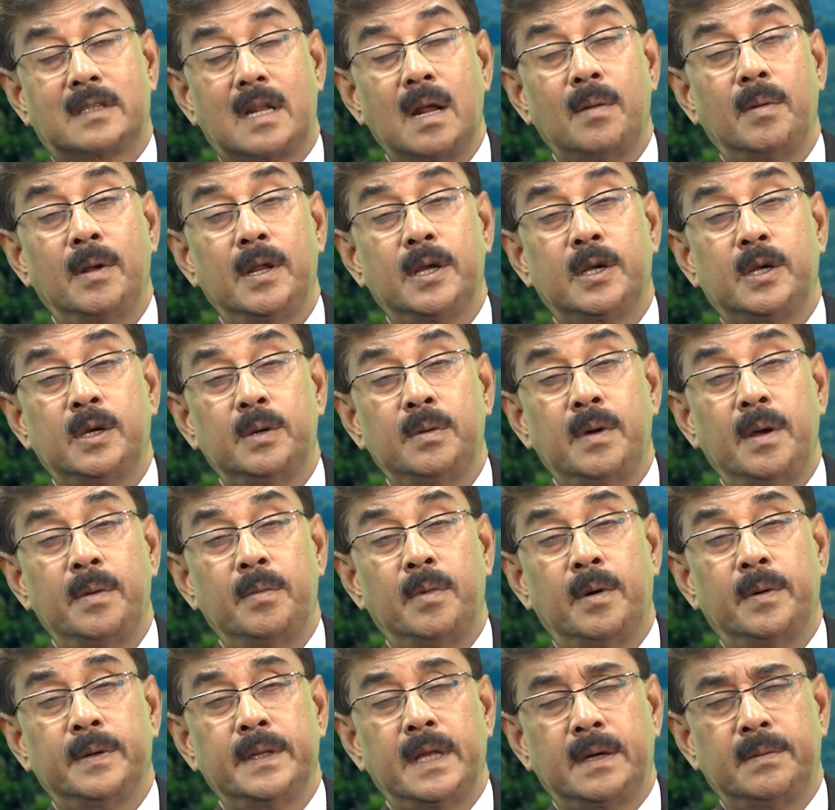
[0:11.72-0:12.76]
আসসালামু আলাইকুম আমি
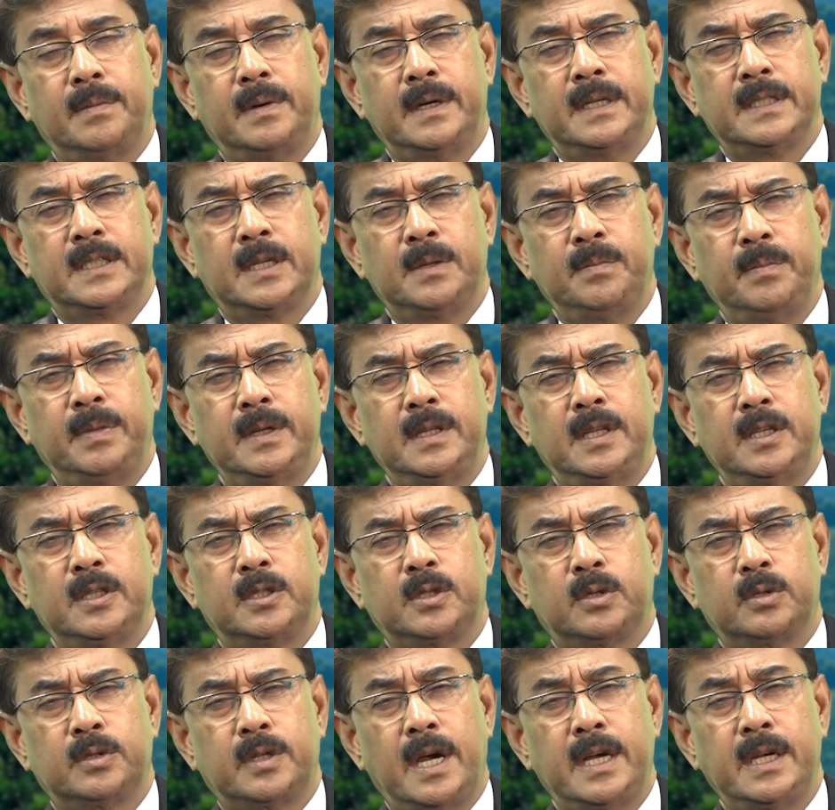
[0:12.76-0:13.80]
মোহাম্মদ আকবর হাসান বিদ
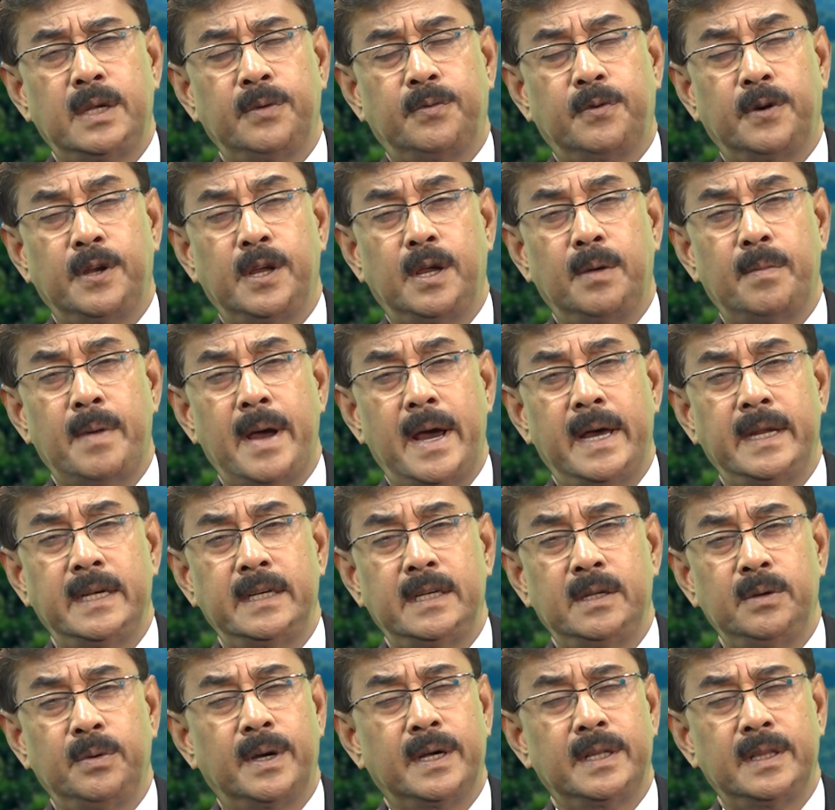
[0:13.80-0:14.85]
সোসাইটি ফর
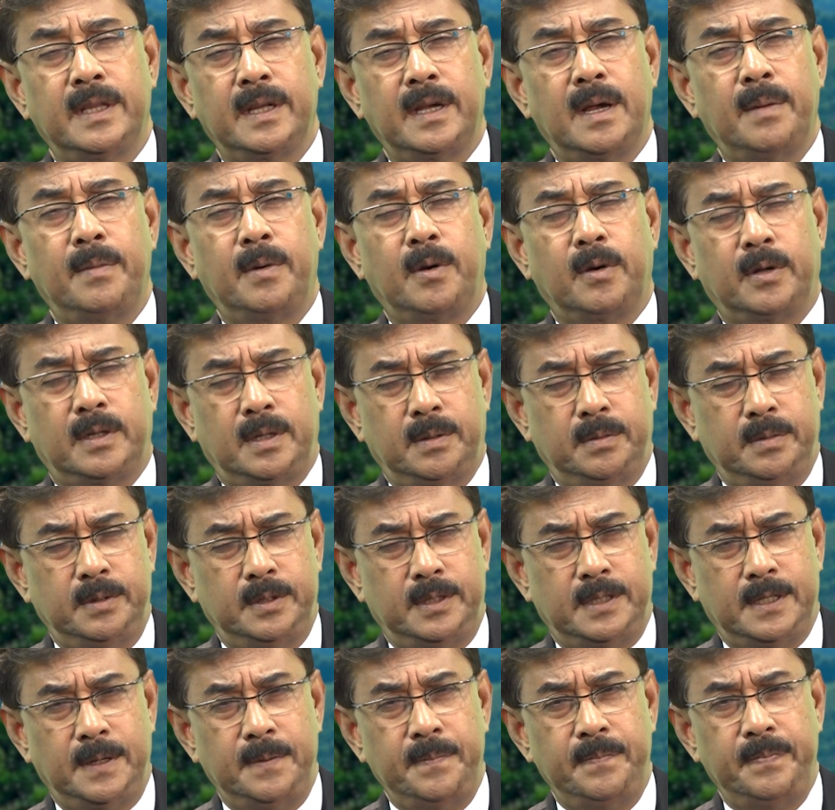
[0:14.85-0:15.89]
হিউম্যানিটি ওখান থেকে আমি কথা
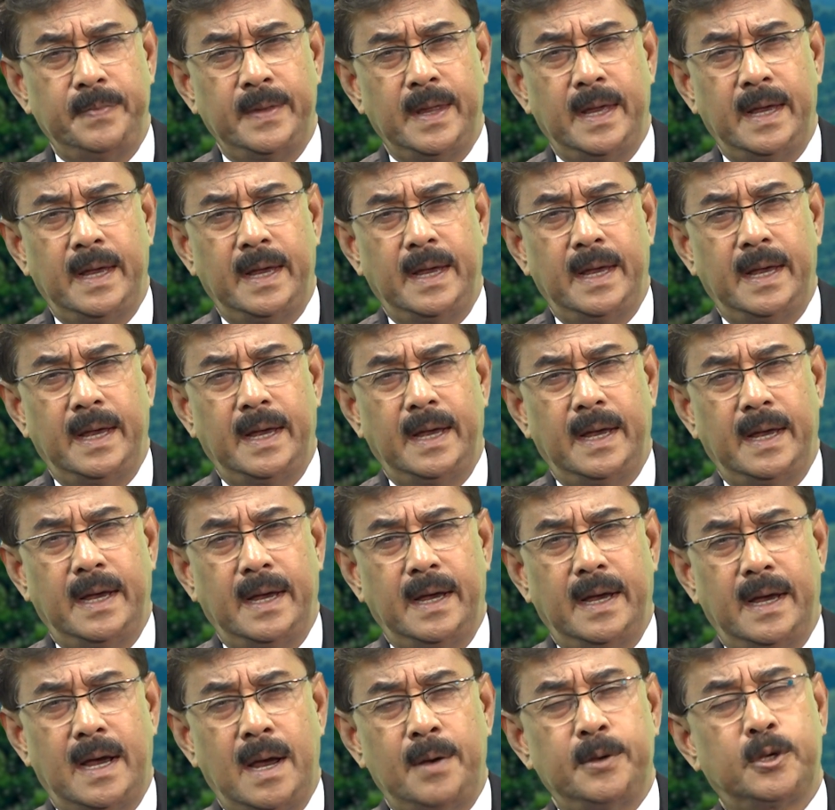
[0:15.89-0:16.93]
বলছি
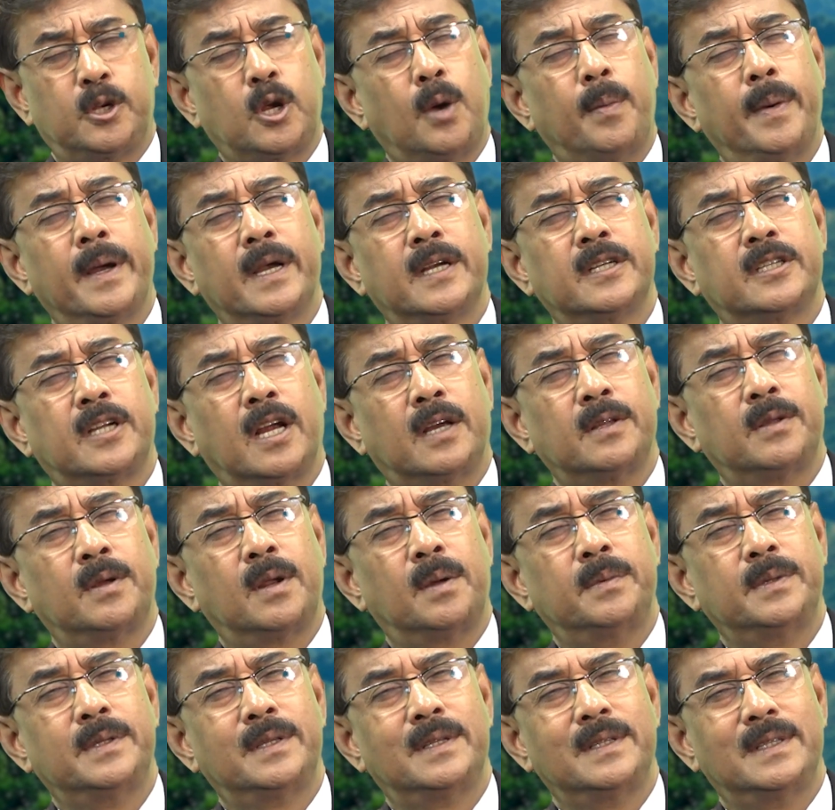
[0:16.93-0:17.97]
আমি সবাইকে সাদর
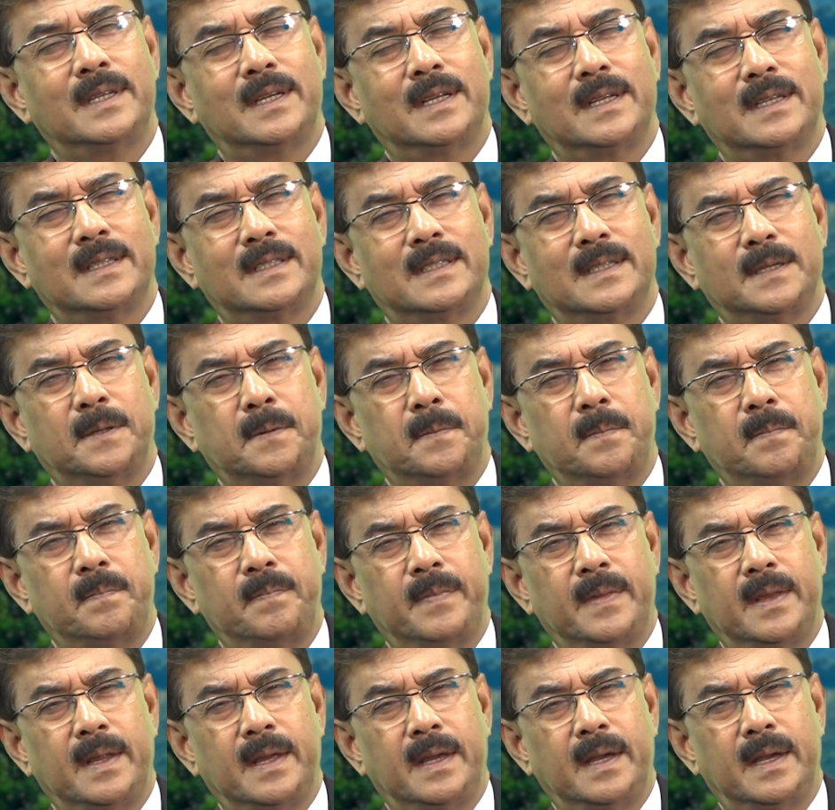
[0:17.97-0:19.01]
আমন্ত্রণ জানাচ্ছি
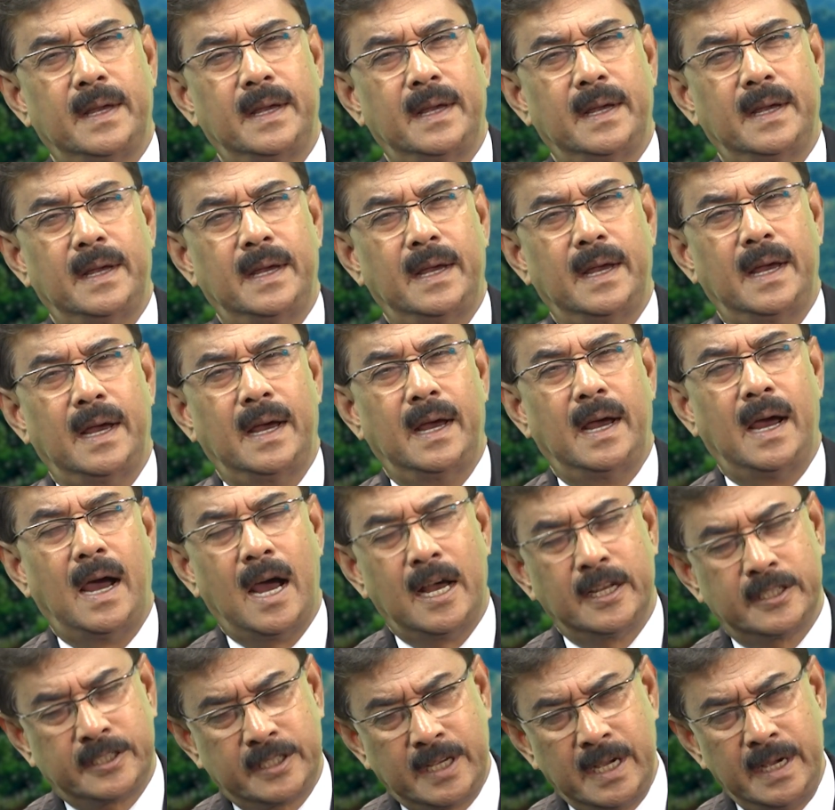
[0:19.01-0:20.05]

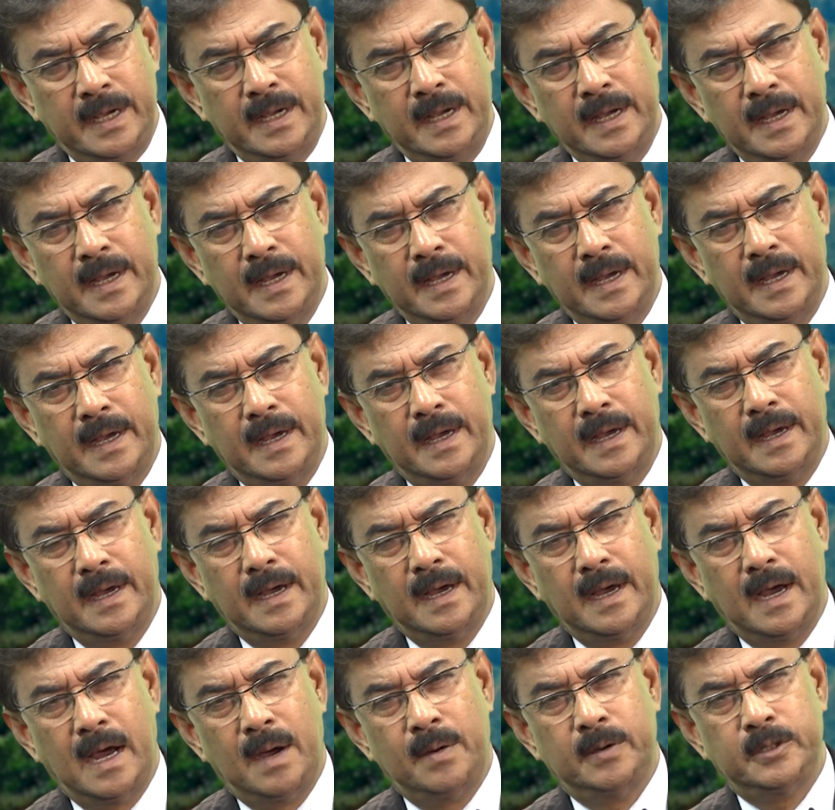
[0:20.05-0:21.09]
আজকে
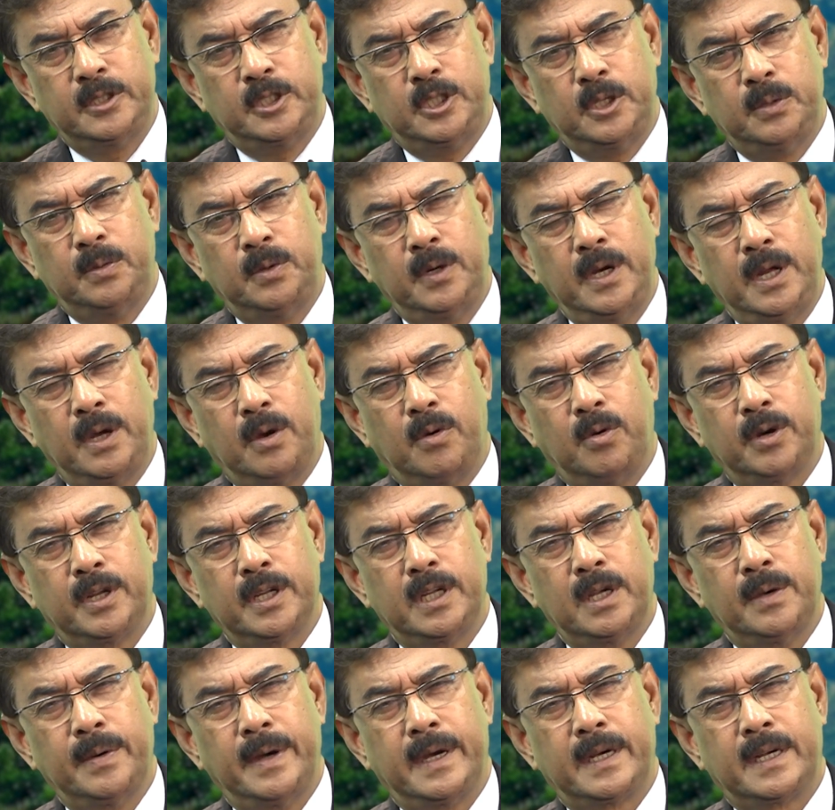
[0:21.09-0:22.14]
আমার জীবনে ঘটে
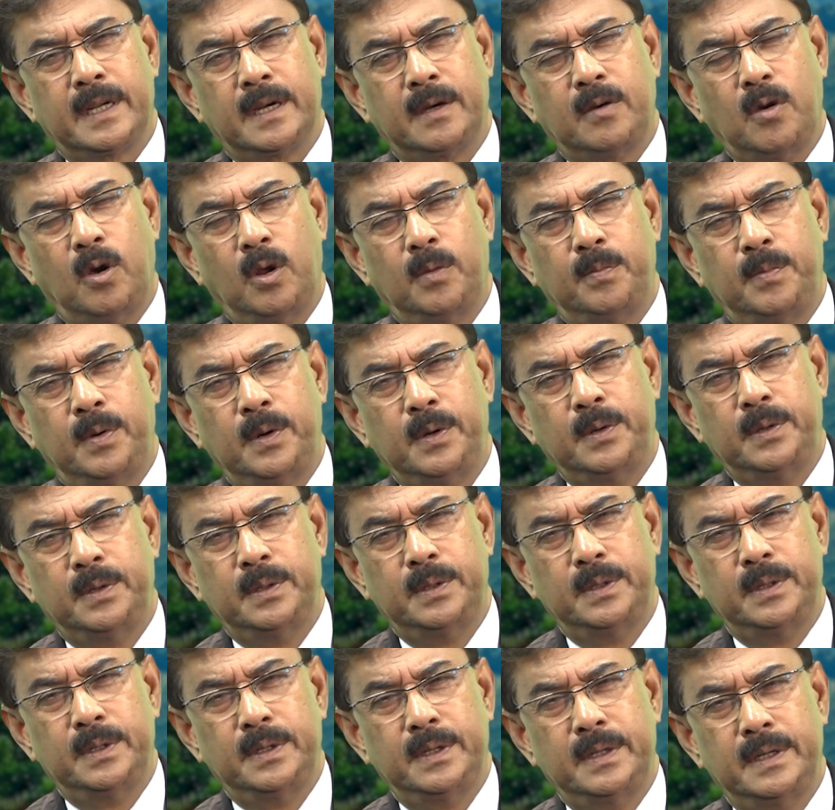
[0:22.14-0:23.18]
যাওয়া একটা গল্প
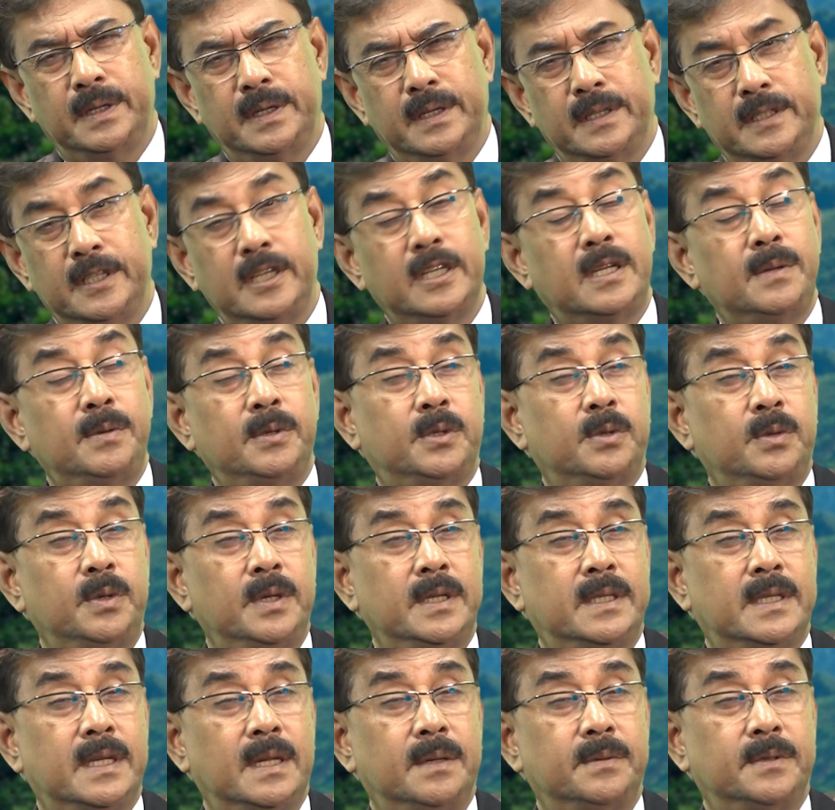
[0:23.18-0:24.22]
যেটা আমি
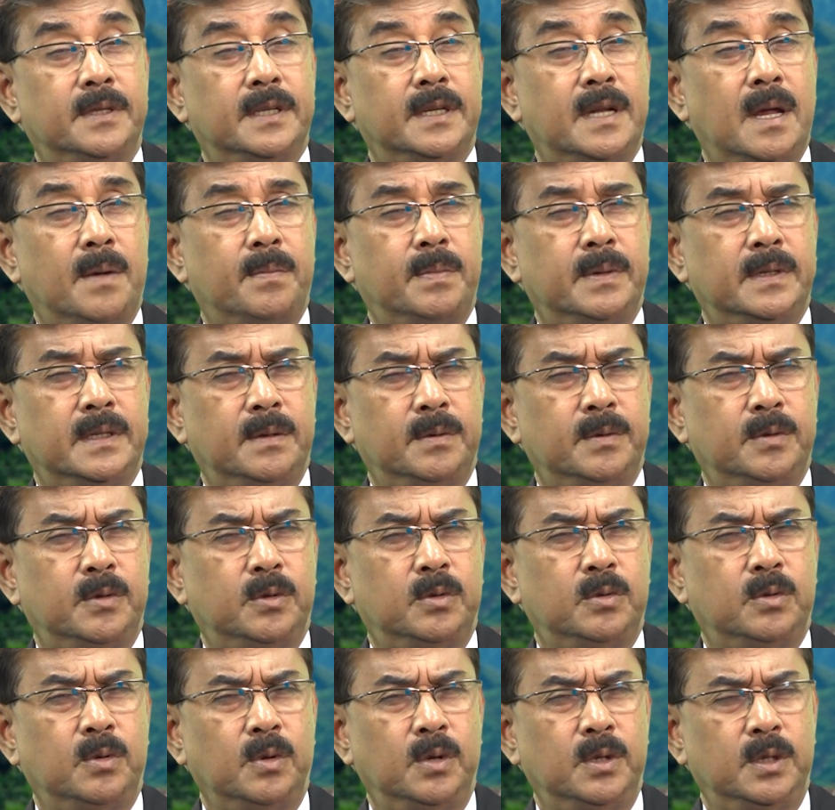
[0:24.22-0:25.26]
শুনেছিলাম সেটা আপনাদের সঙ্গে
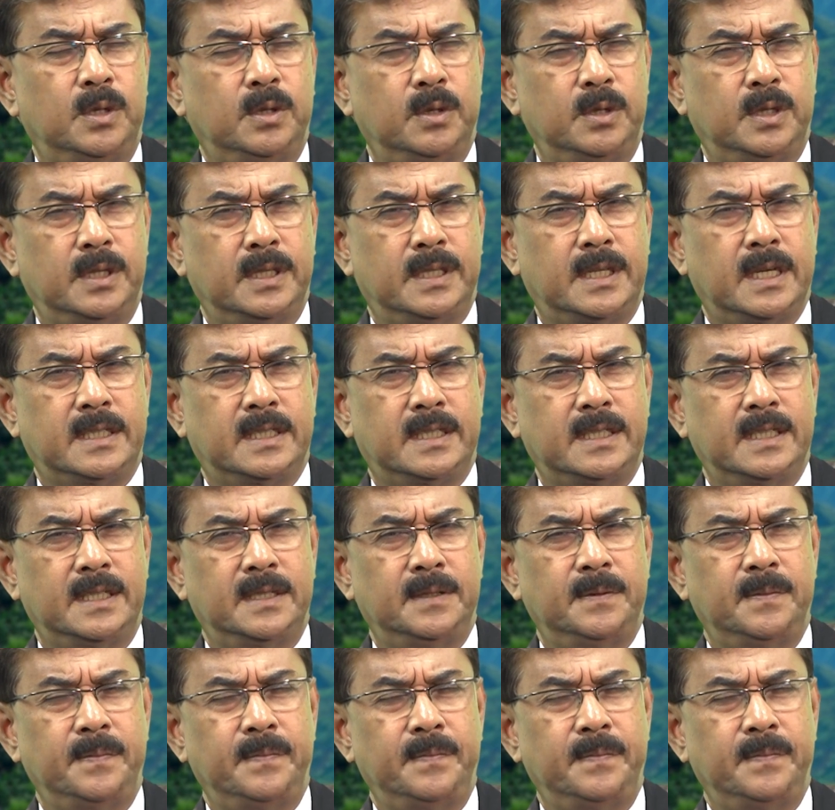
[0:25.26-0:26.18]
তুলে ধরতে চাচ্ছি